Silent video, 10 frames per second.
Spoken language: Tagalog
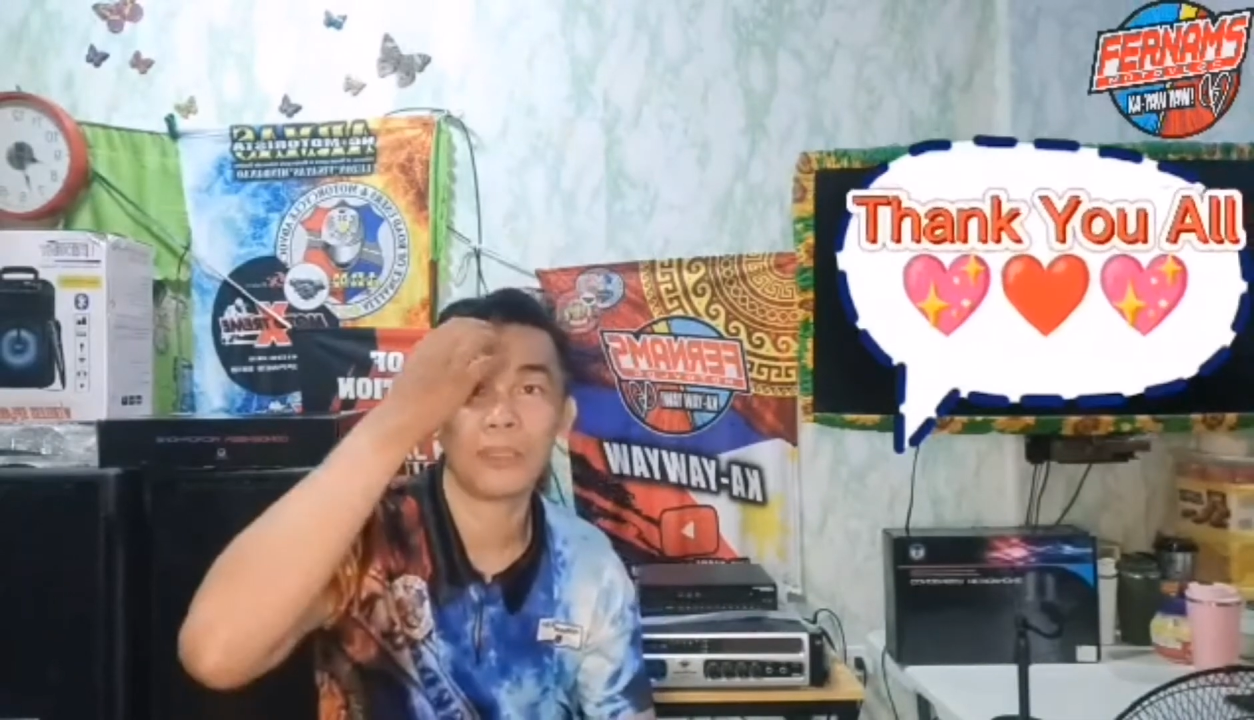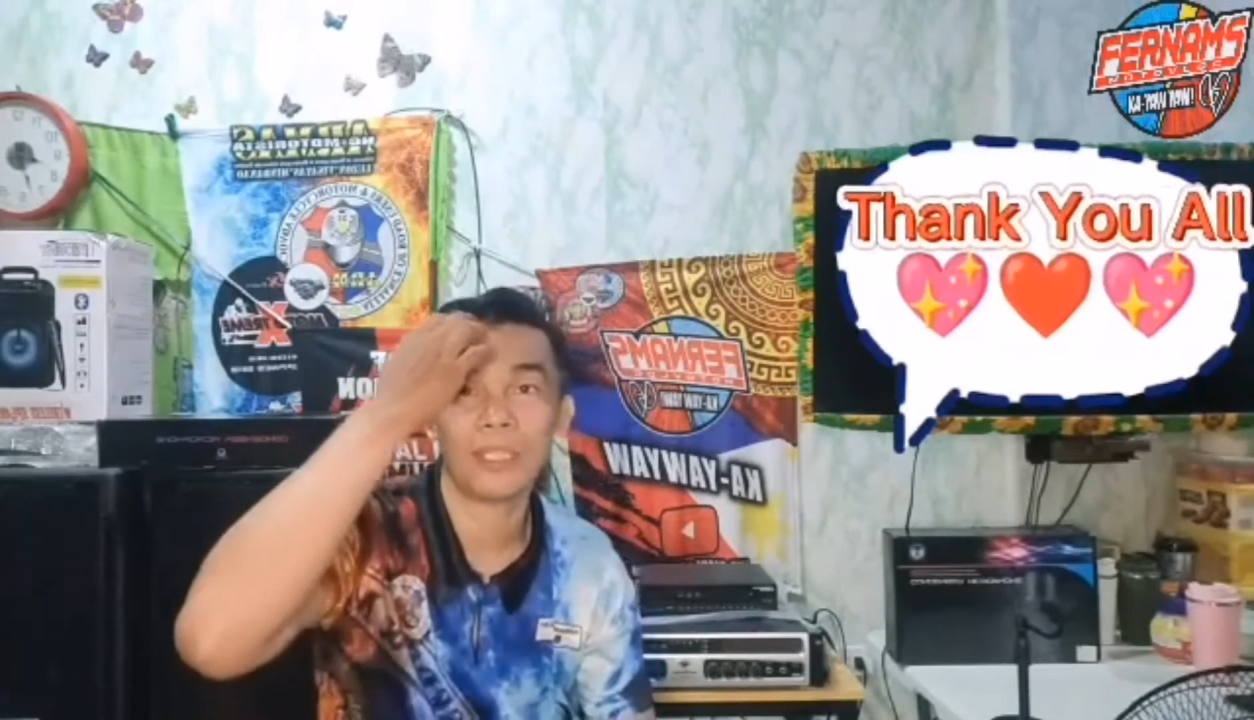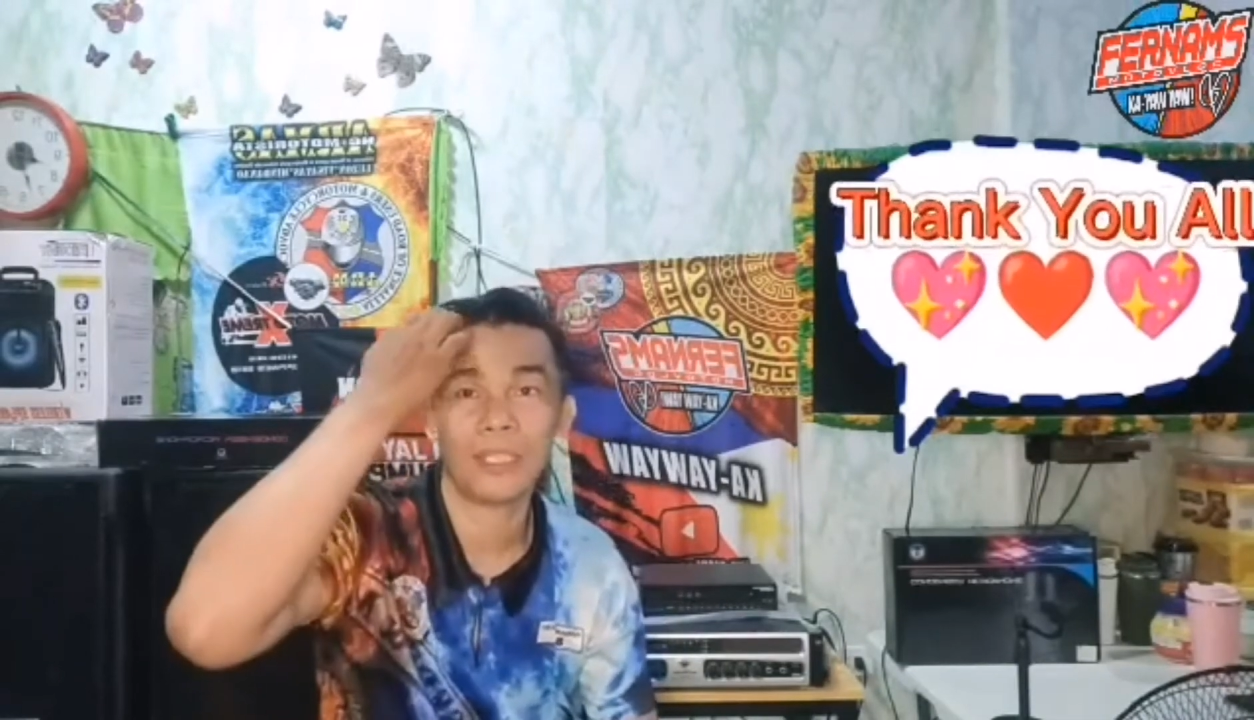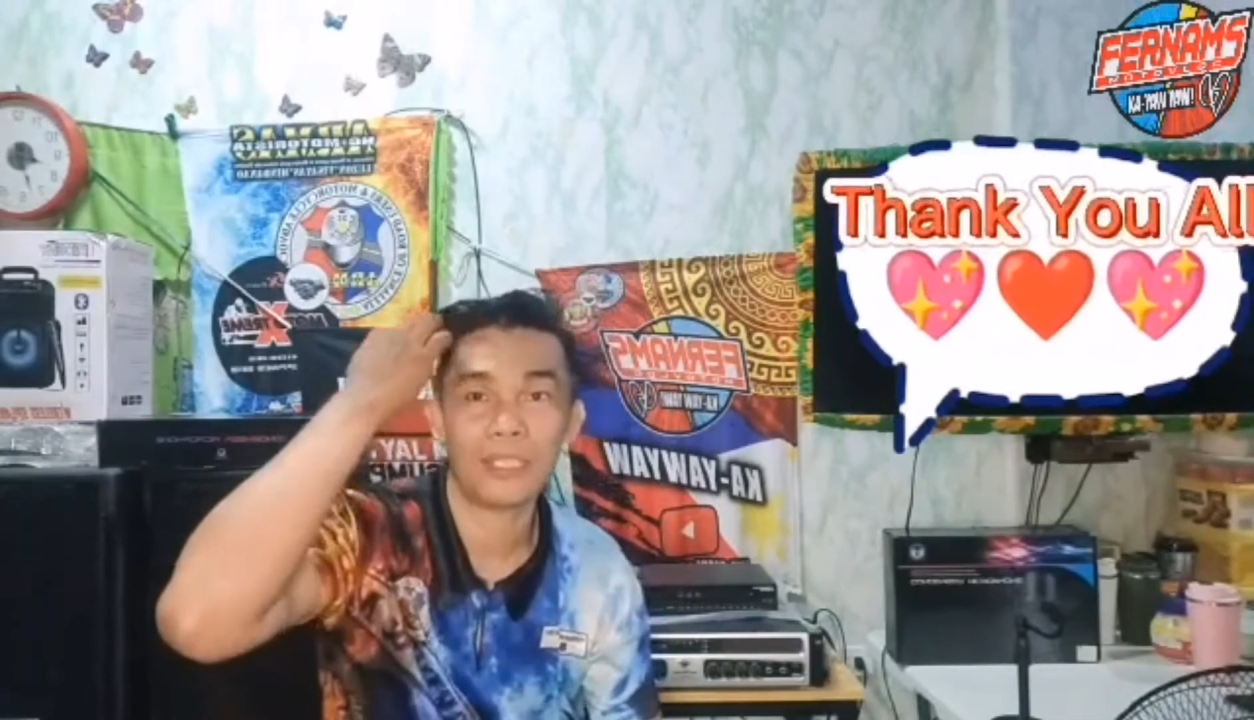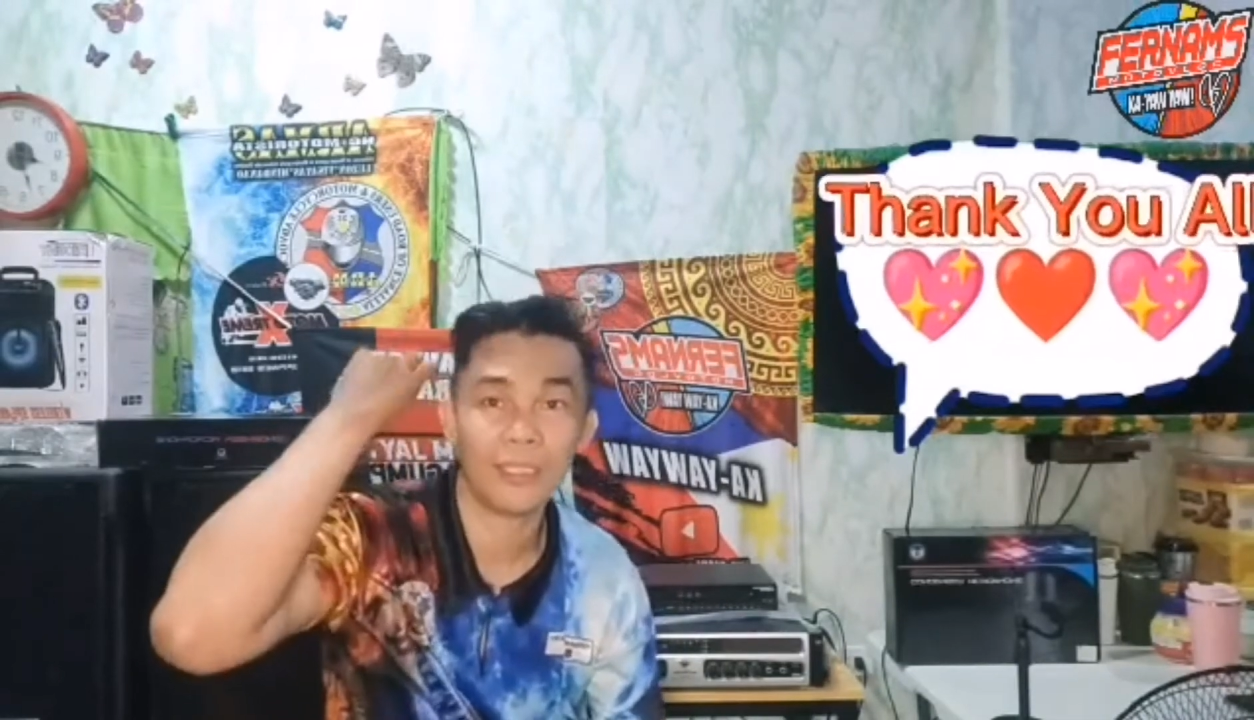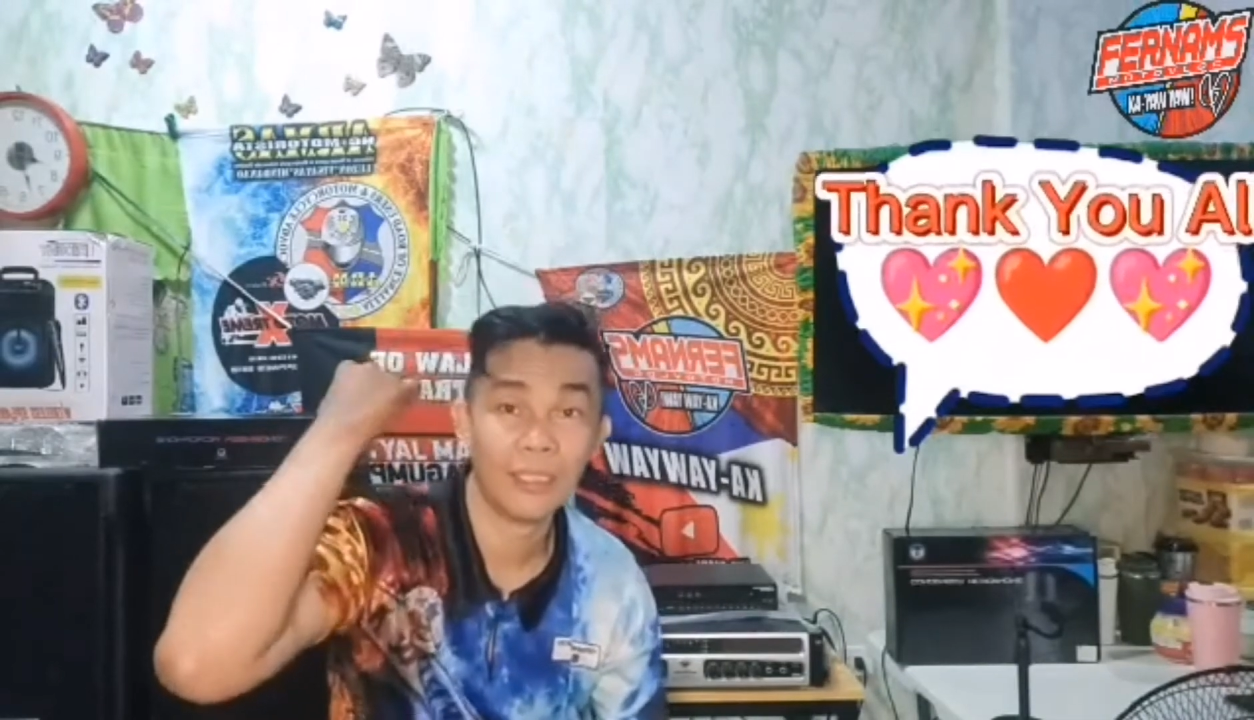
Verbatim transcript: uh,